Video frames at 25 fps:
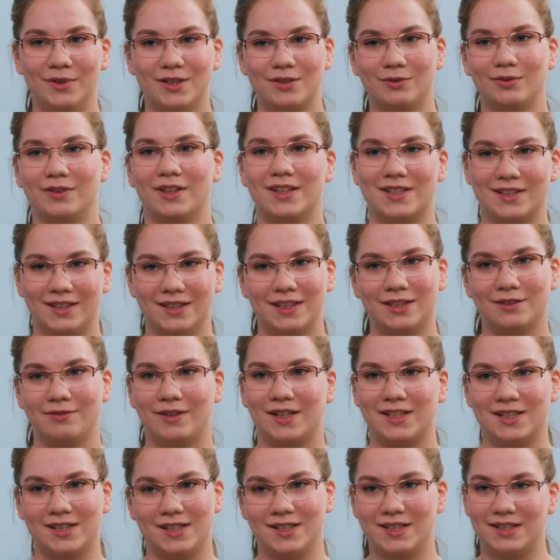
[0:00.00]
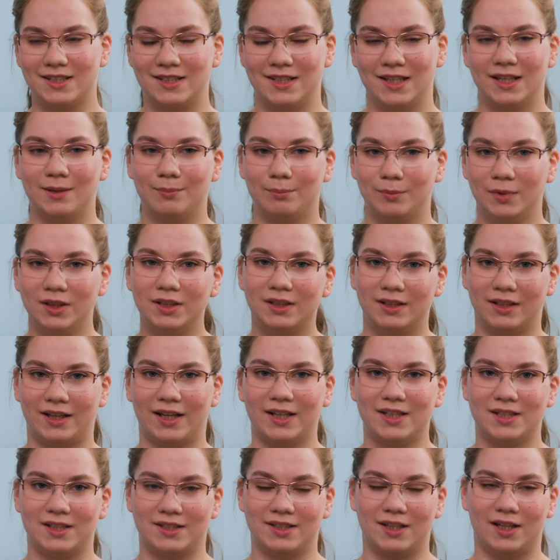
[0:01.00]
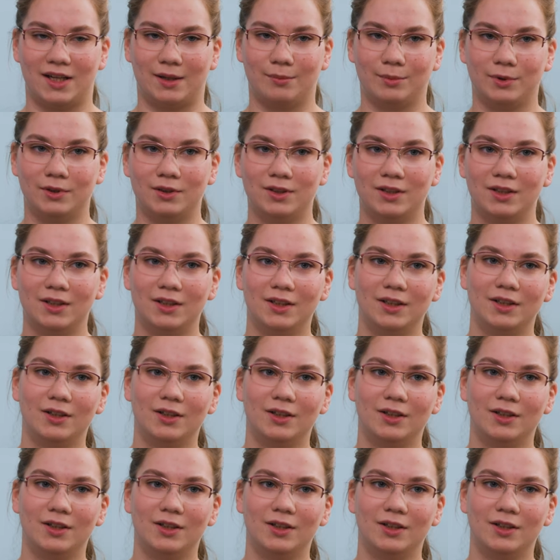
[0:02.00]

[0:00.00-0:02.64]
ist und dass ich quasi dieses Leben mitgerettet habe.